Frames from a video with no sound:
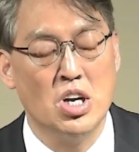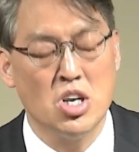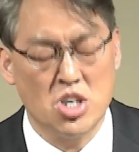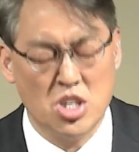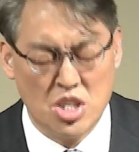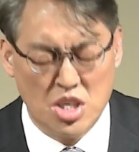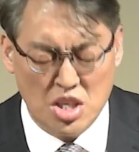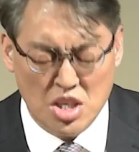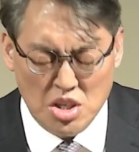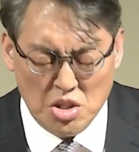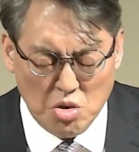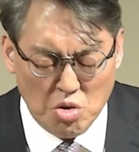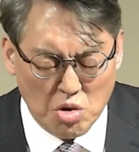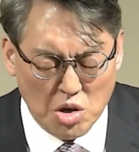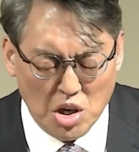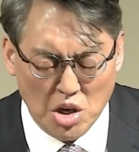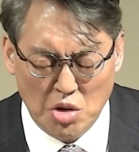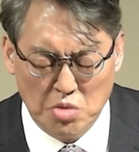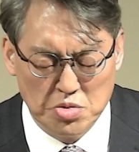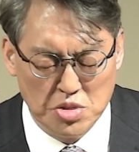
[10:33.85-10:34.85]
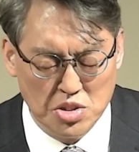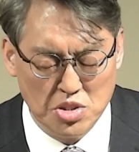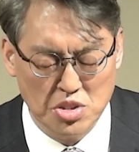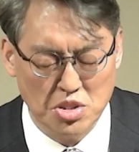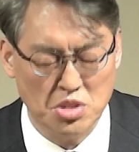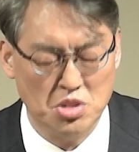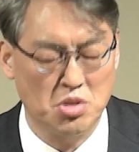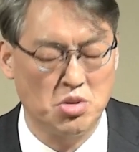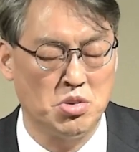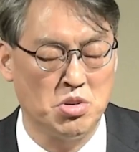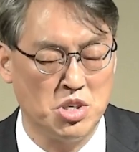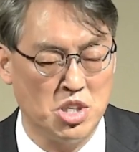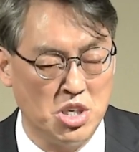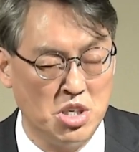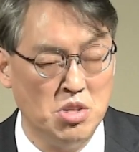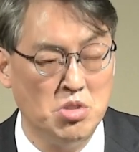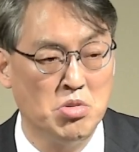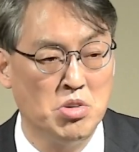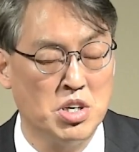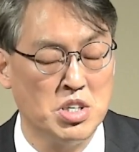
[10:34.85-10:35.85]
기도가 없어지도록
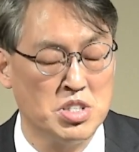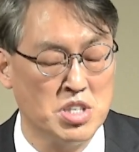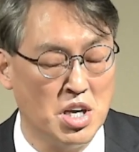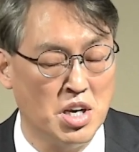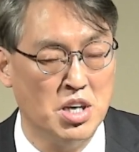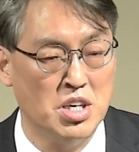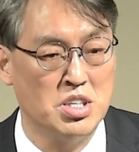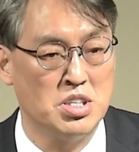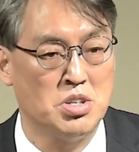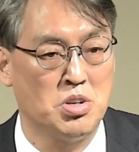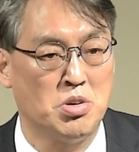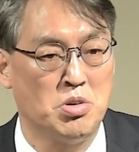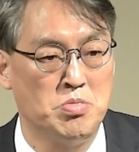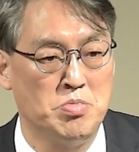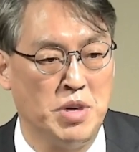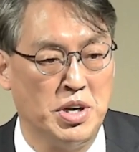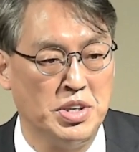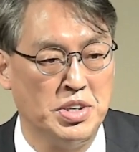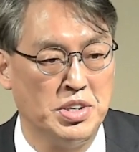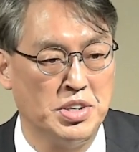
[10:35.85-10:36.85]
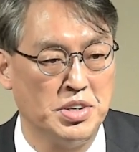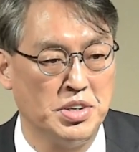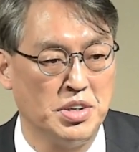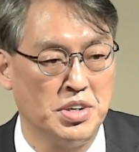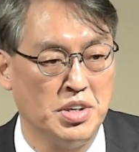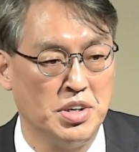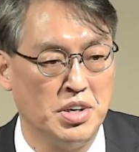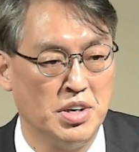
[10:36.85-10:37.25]
기도가 사라지도록 만드는 거예요.